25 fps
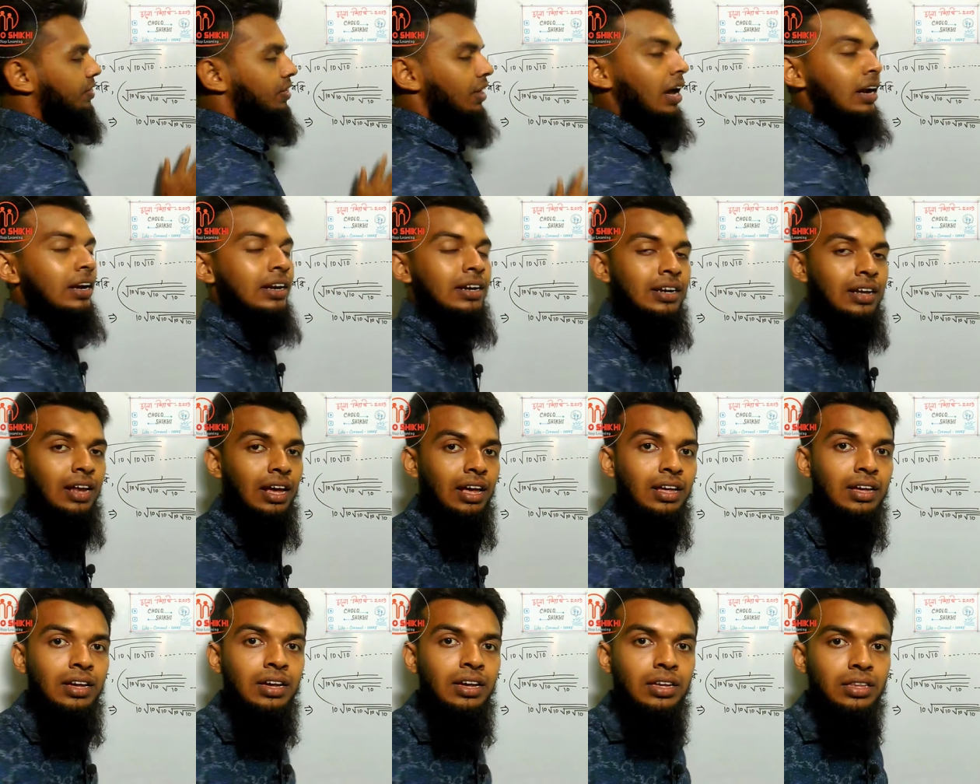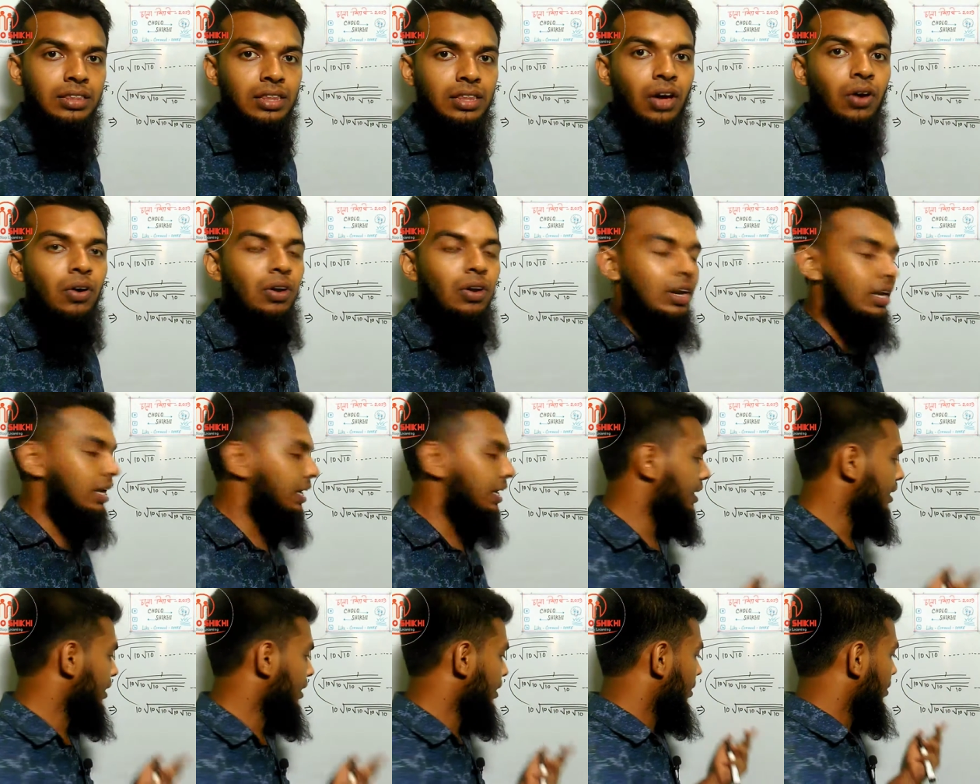চারটা তাহলে
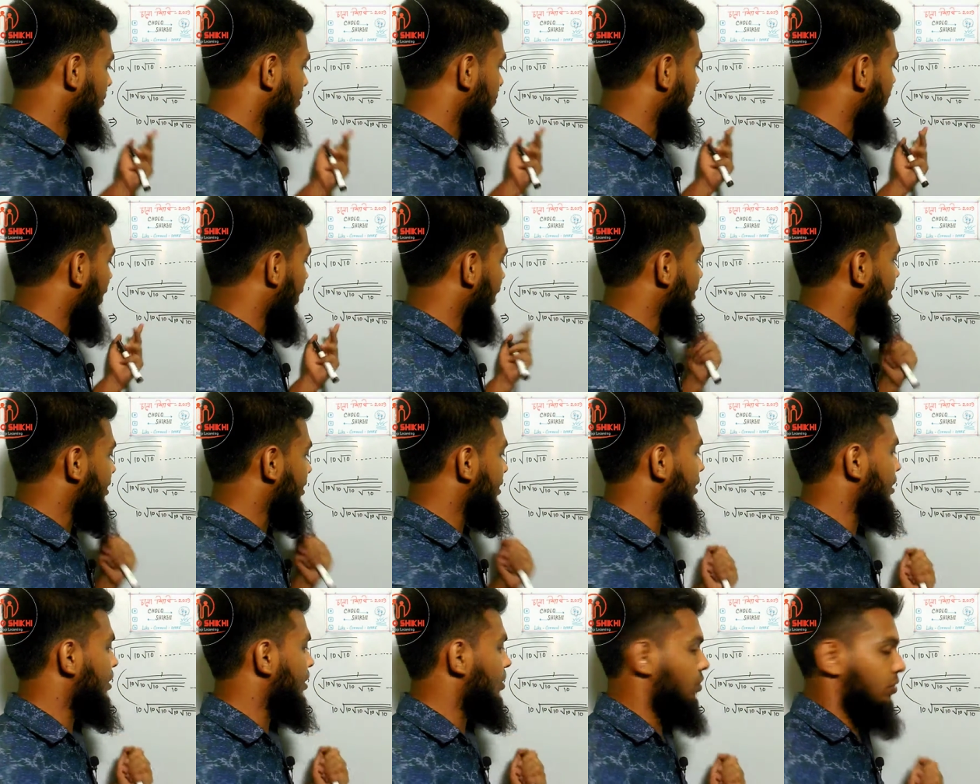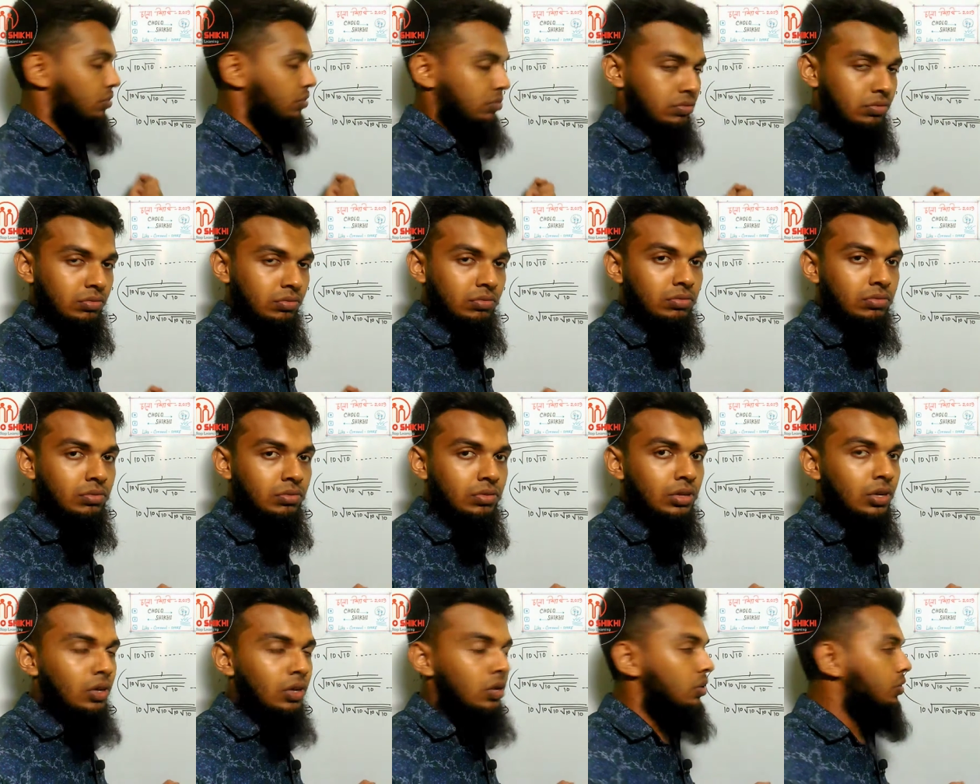বাদ কি গেল
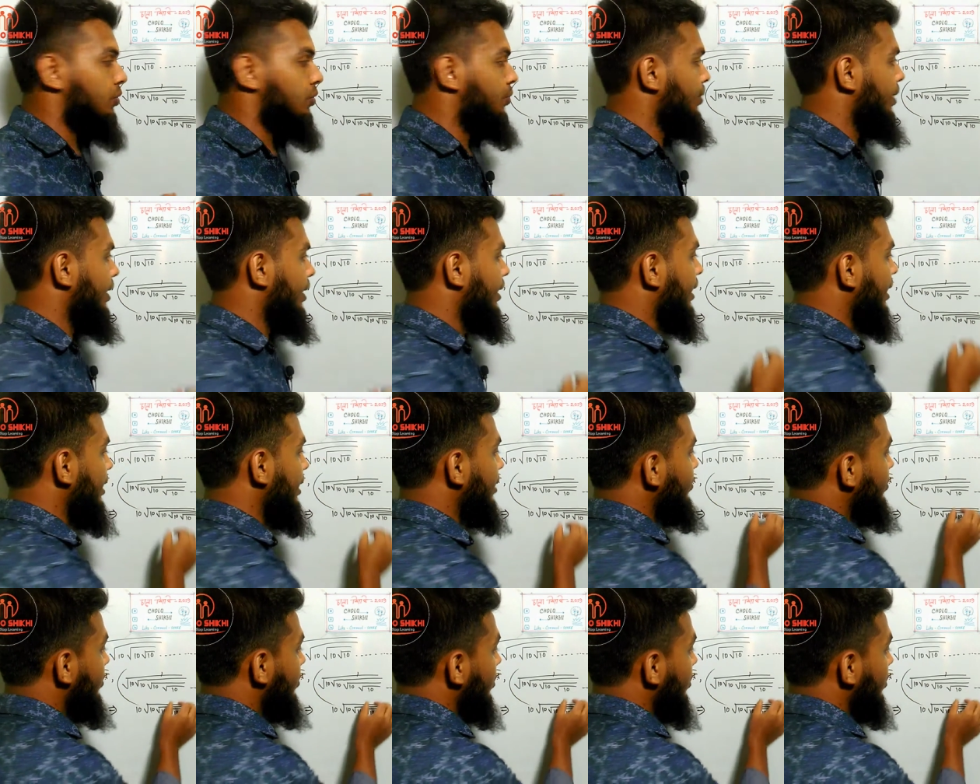তো এখানে